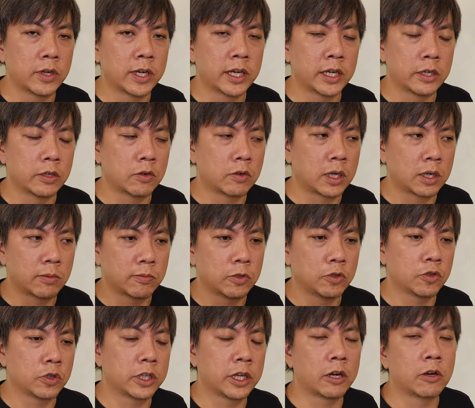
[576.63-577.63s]
回来的话，我
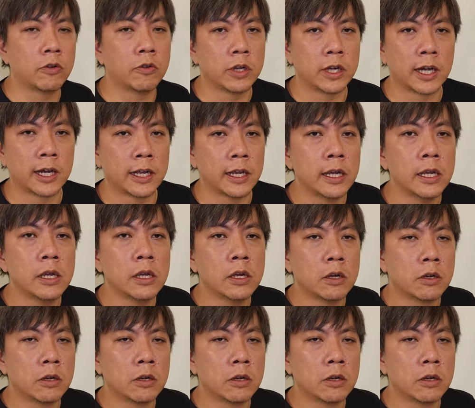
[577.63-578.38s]
们就调回来。